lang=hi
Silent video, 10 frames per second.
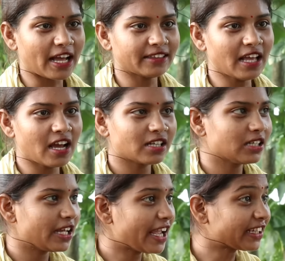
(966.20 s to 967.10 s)
औकात ना
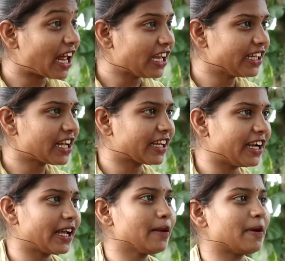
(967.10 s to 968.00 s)
एक नाली के
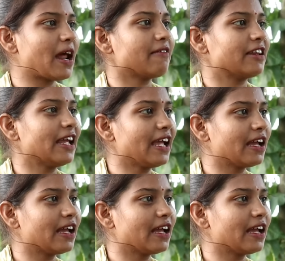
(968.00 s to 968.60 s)
कीड़े के बराबर